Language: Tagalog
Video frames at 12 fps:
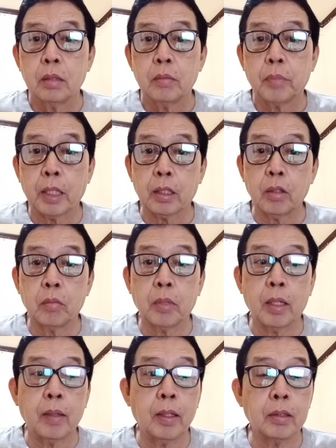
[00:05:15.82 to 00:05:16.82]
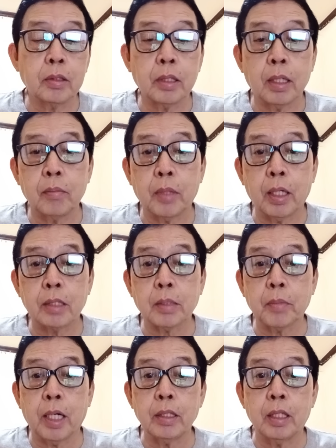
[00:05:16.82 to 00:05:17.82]
Pati yung mga ano niya, mga
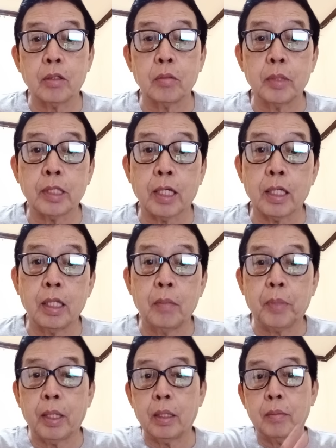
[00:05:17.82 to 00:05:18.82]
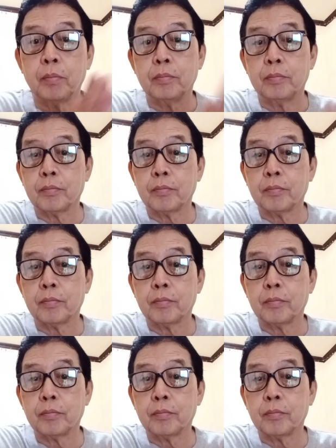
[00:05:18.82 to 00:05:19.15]
kasamahan niya ron, may sarili pang